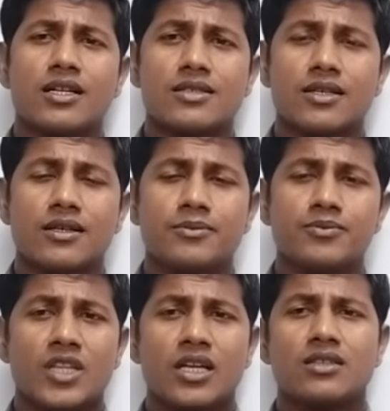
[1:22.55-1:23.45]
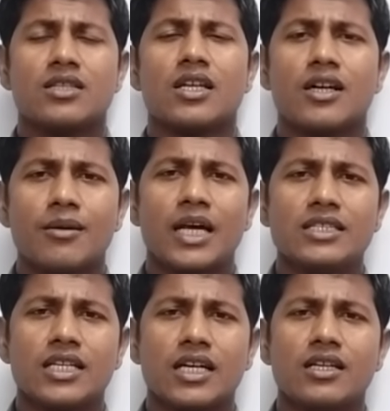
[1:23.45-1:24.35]
कहाँ से है इसलिए
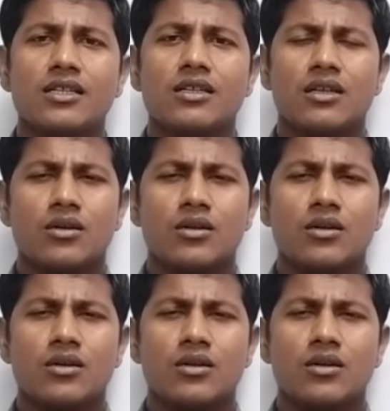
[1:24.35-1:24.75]
घबराइएगा नहीं